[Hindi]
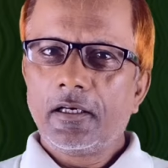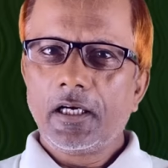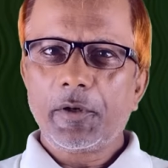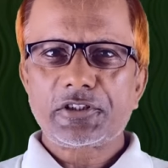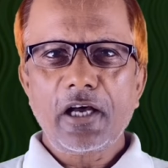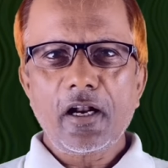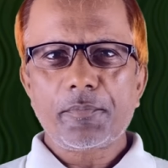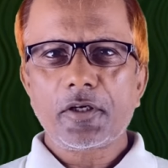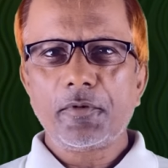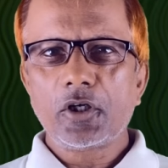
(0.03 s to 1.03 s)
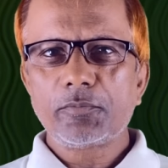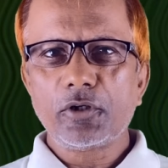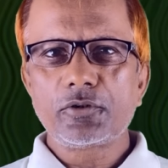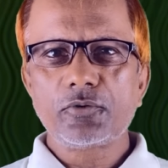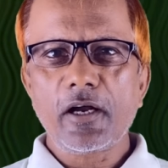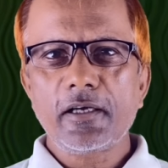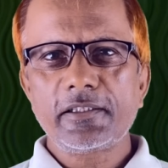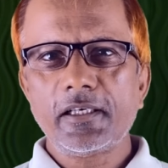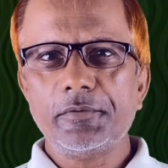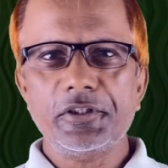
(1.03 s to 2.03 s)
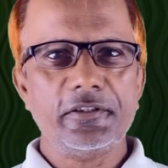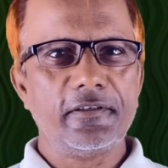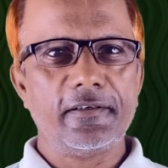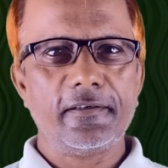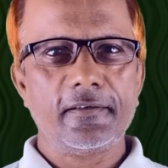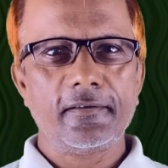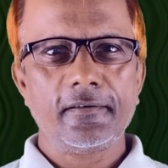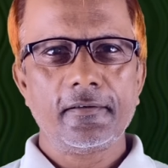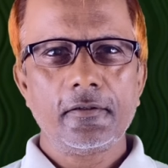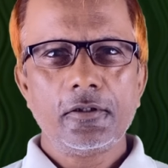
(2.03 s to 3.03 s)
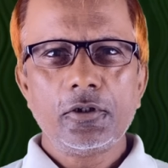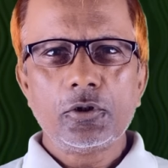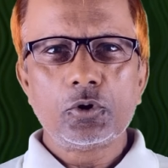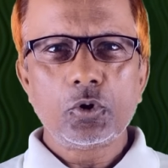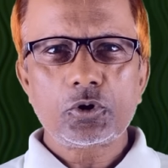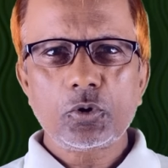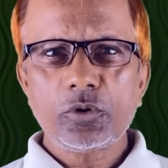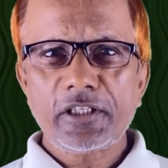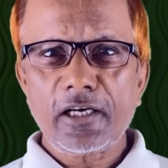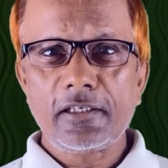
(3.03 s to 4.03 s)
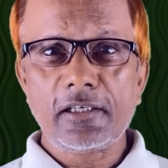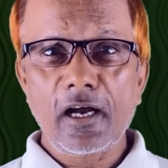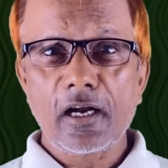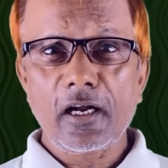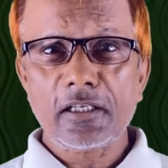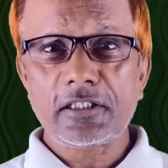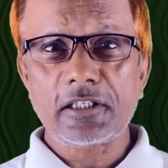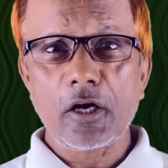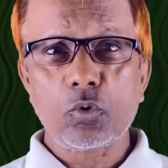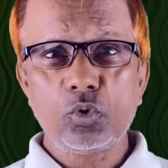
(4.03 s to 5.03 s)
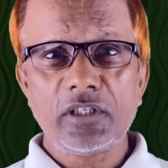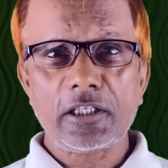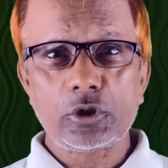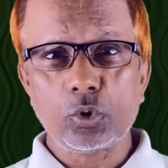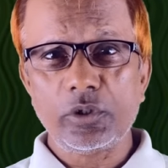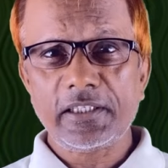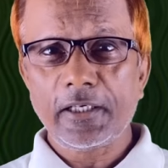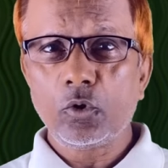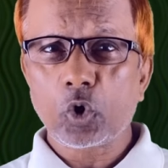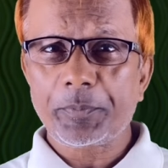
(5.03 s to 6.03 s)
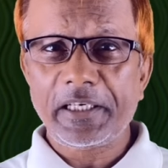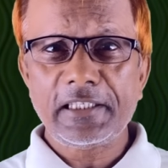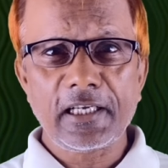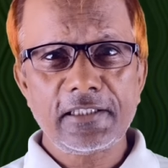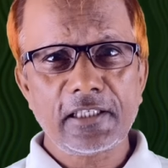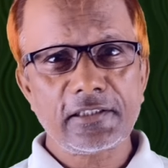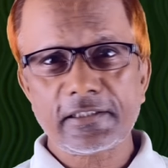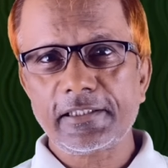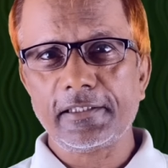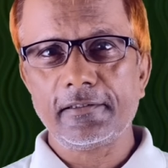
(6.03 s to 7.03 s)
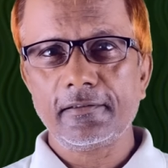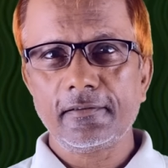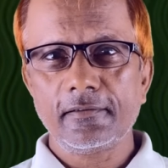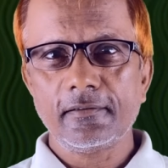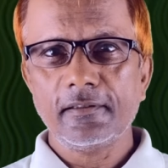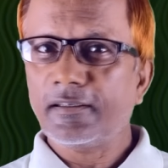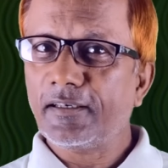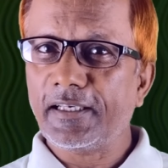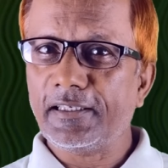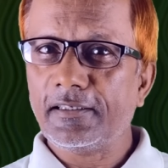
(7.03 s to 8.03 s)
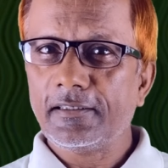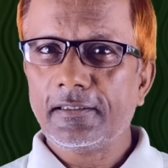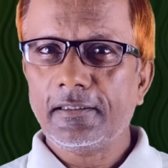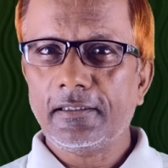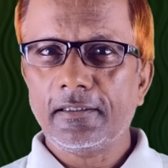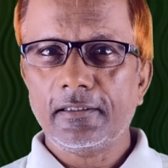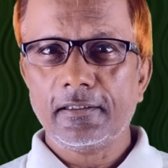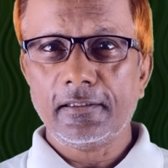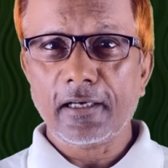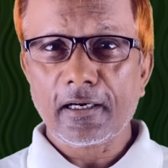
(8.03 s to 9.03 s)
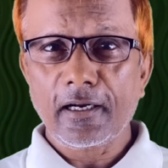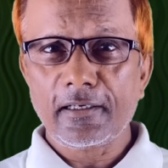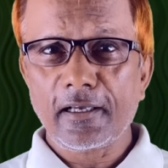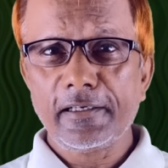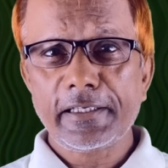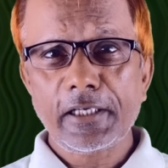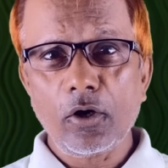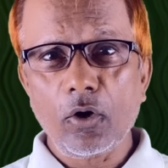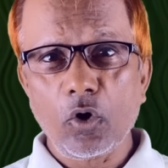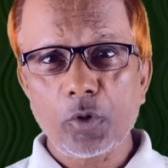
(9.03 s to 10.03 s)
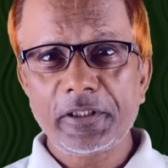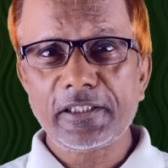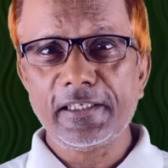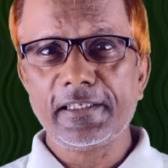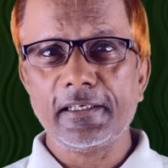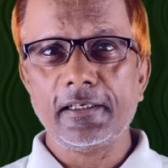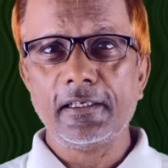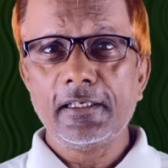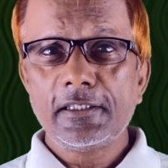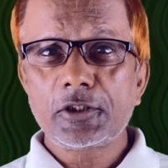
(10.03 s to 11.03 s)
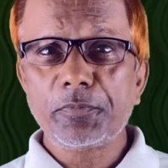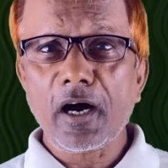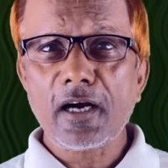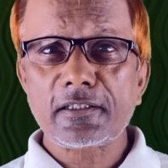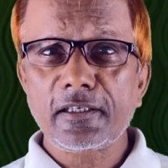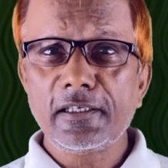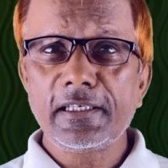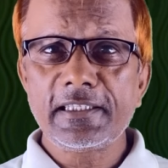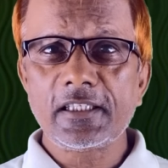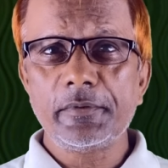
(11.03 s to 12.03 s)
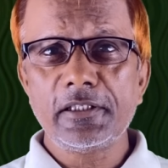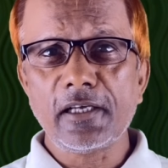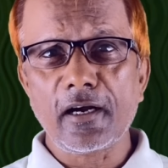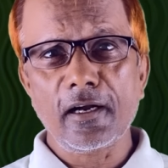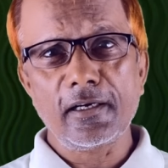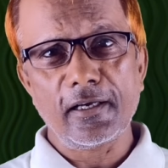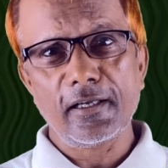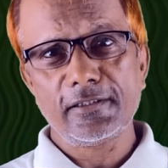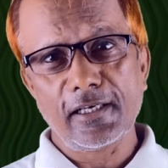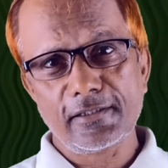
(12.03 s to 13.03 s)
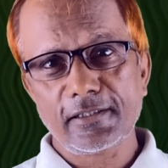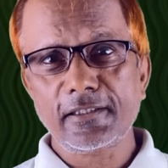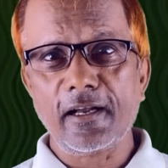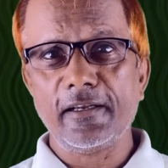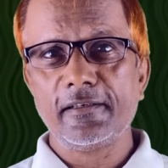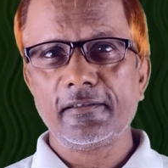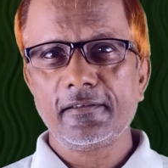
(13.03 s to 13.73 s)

नमस्कार आपका बहुत बहुत स्वागत है अभिनंदन है दोस्तों क्या डाका चाकू या छुरी के नोक में ही डाले जा सकते हैं नहीं डाका डालने के और भी तरीके हैं स्मार्ट तरीके से भी डाका डाला जा सकता है